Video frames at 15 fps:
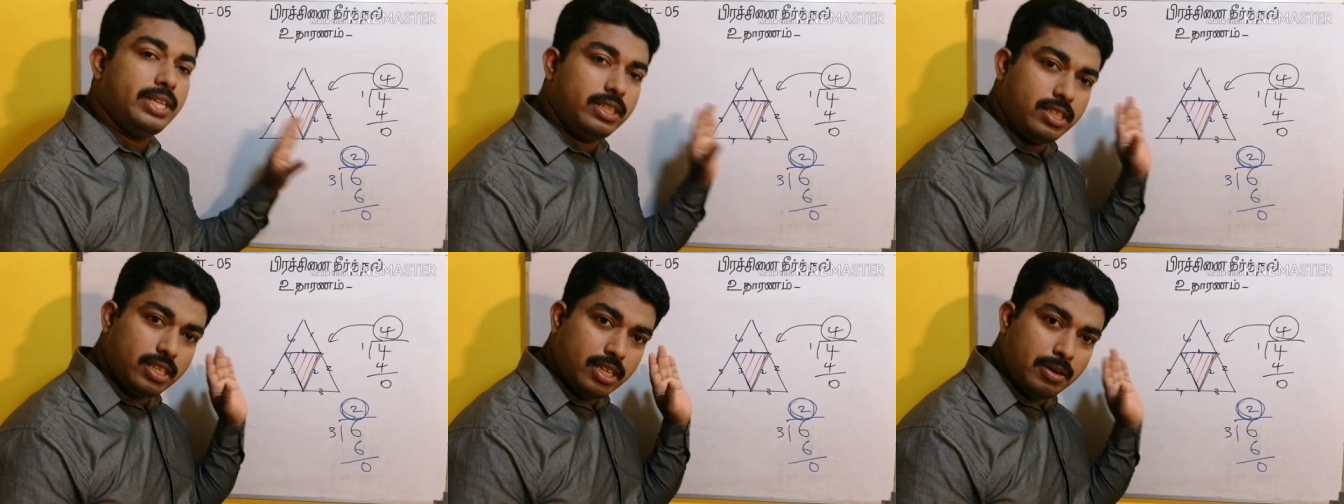
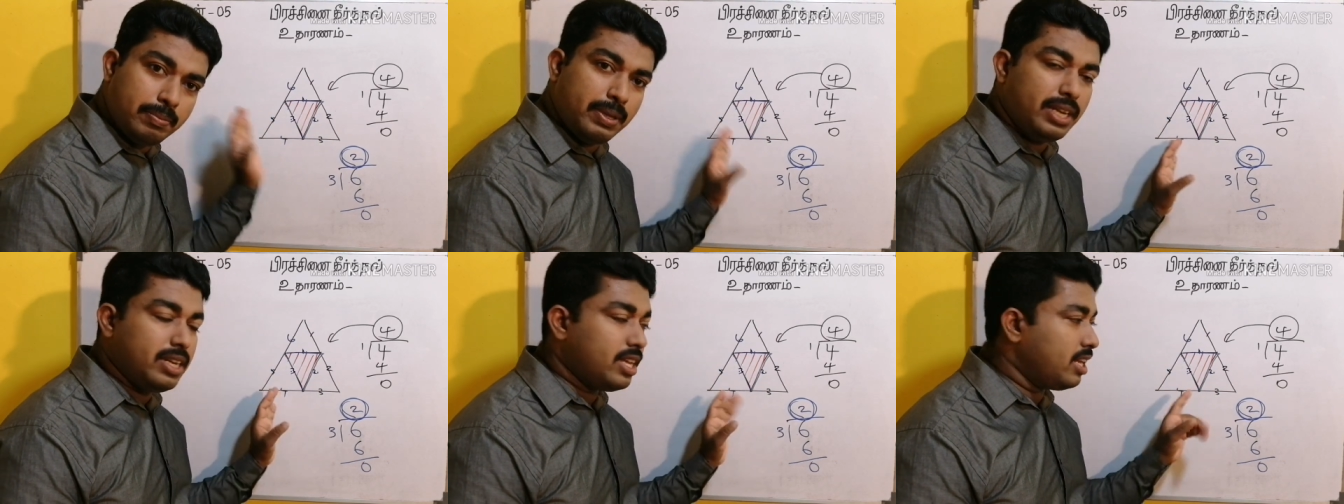
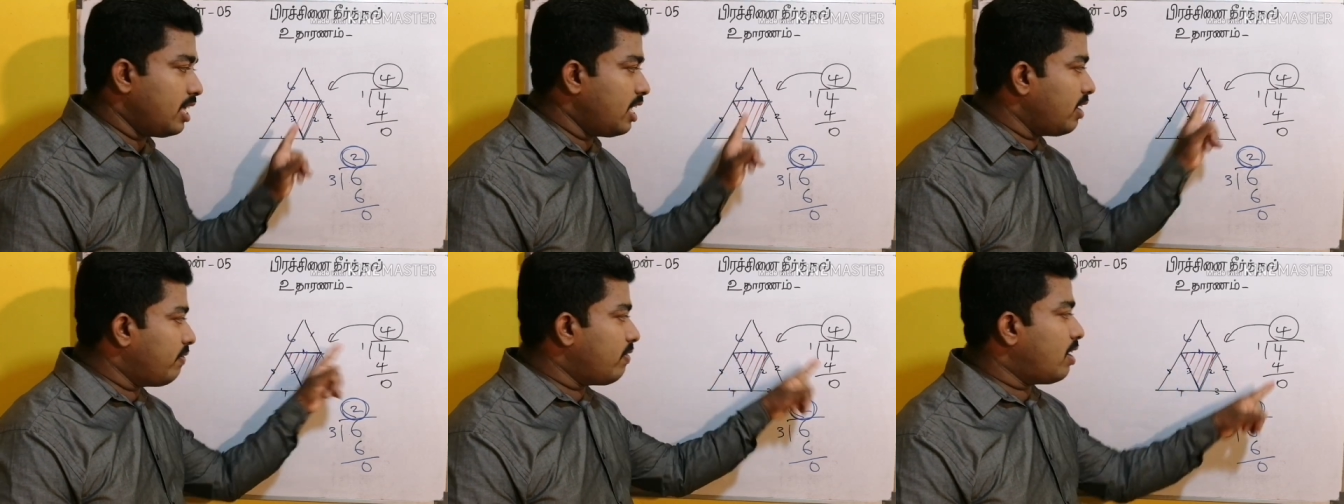பிரித்ததன்
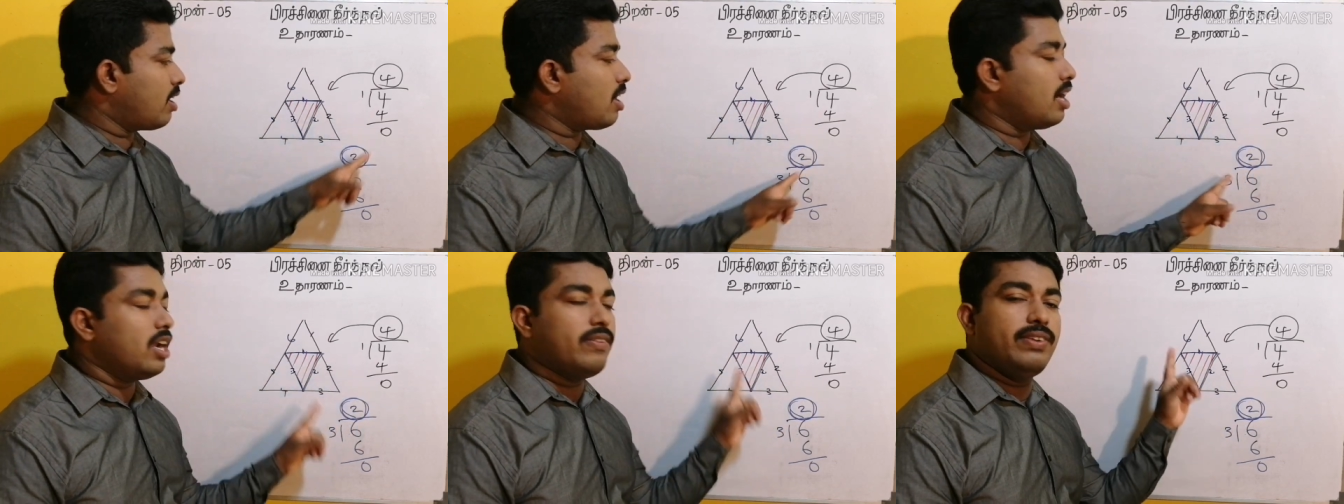பின்னரே
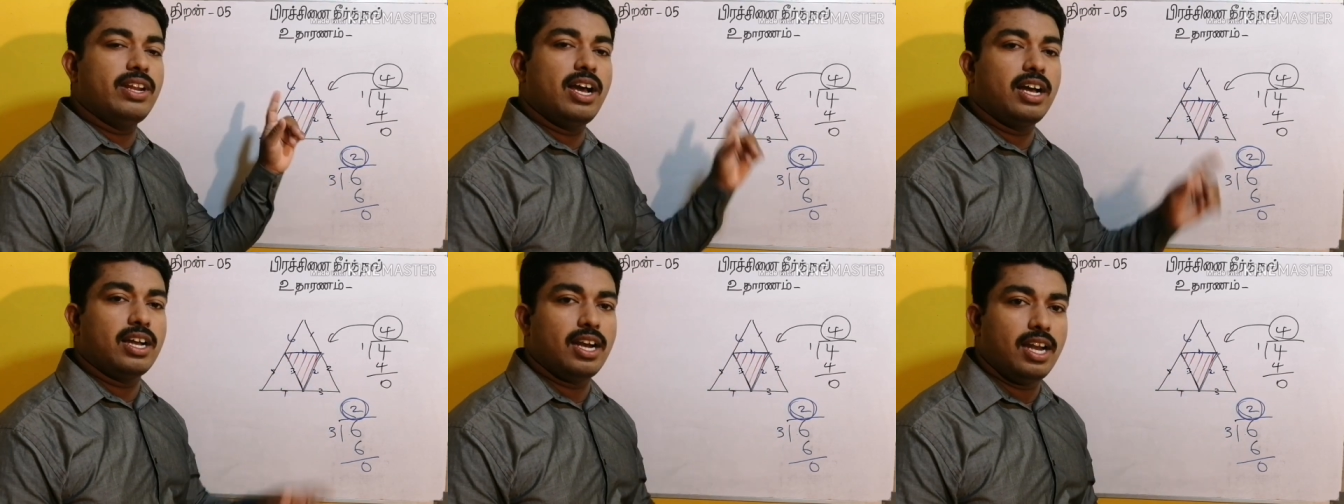இவ்வாறான
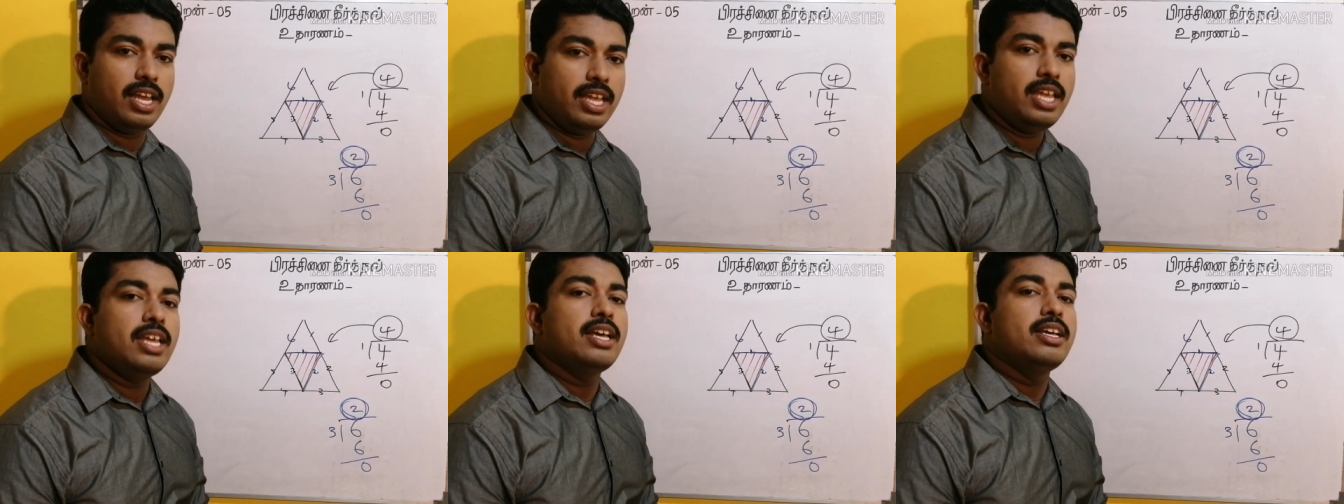
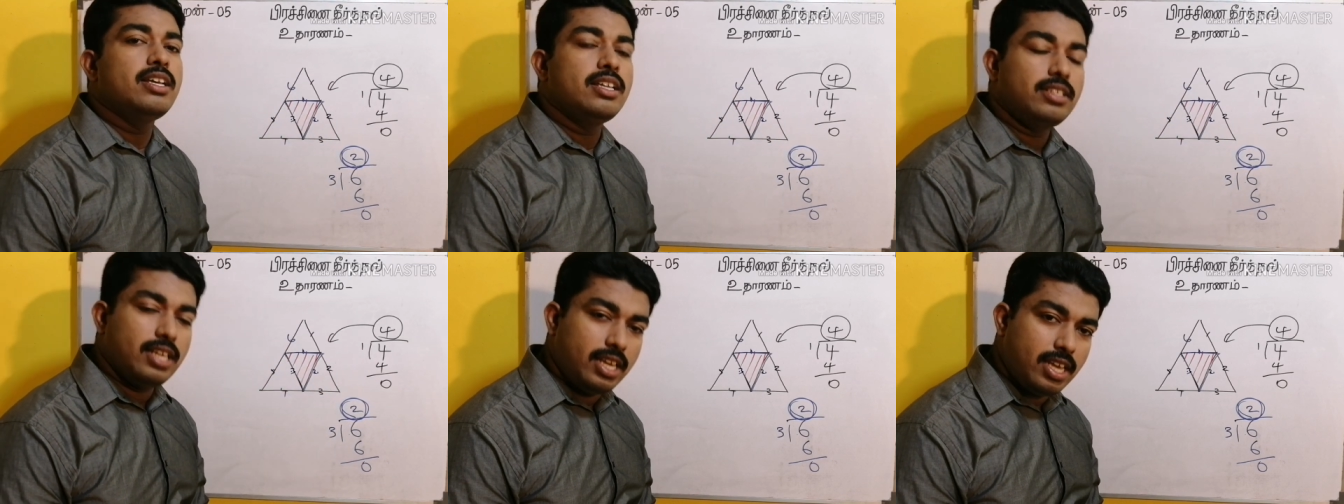வினாக்களை
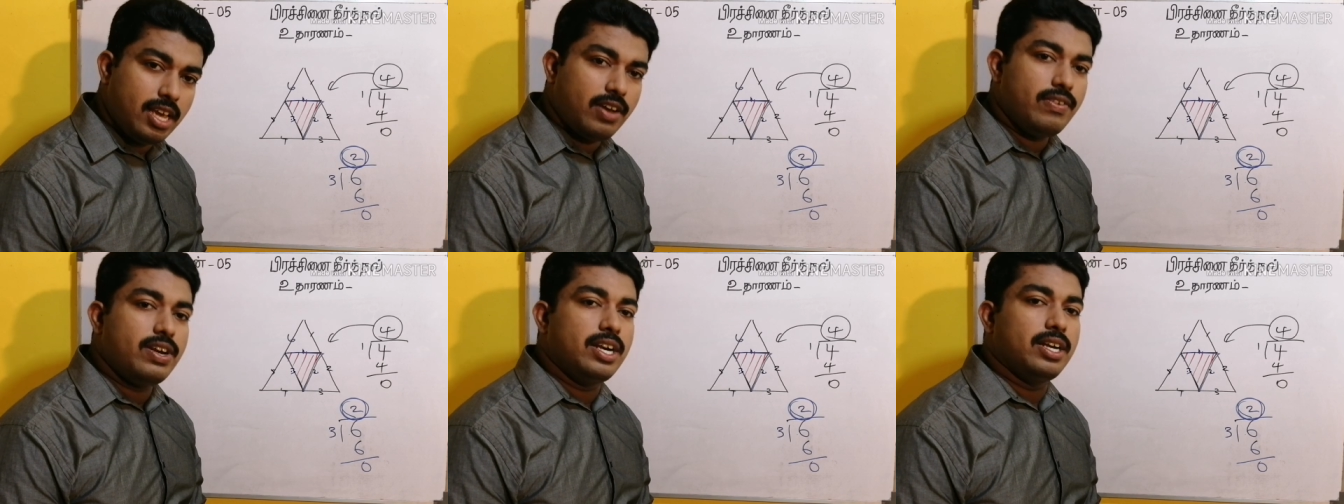
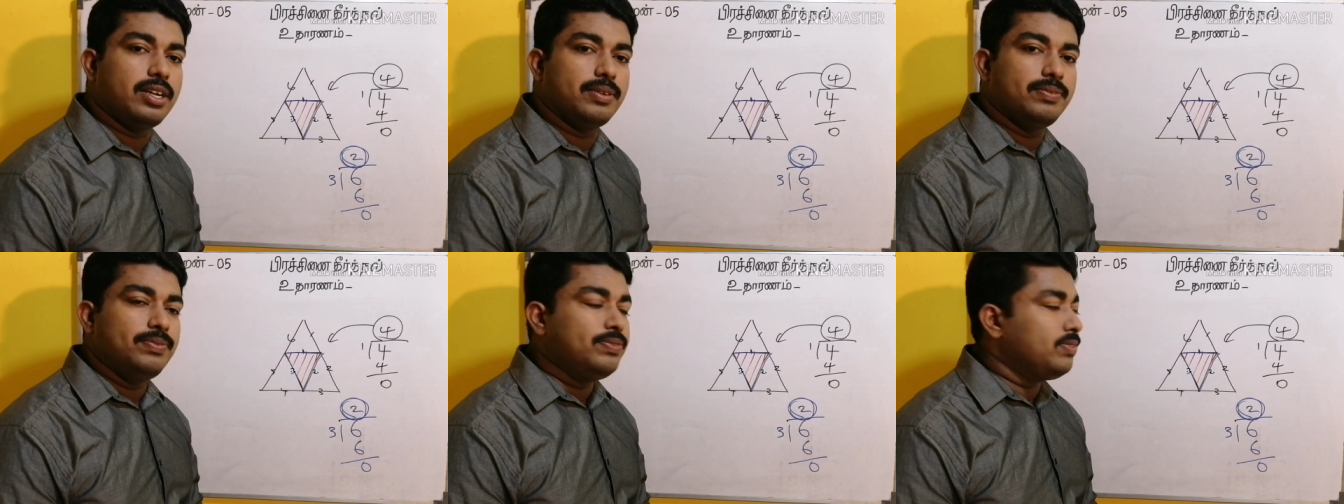செய்ய
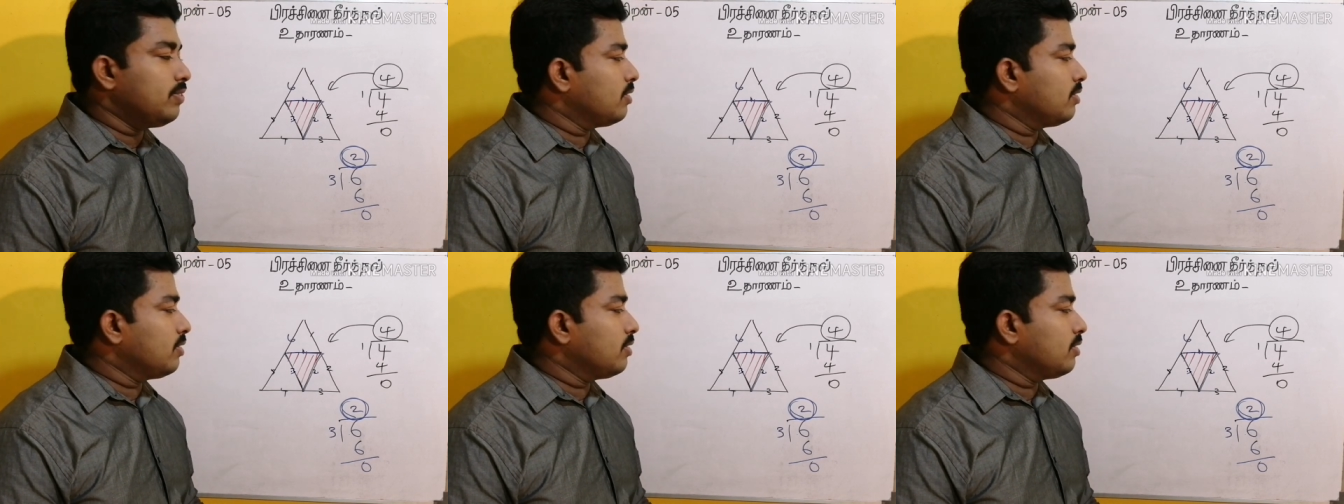வேண்டும்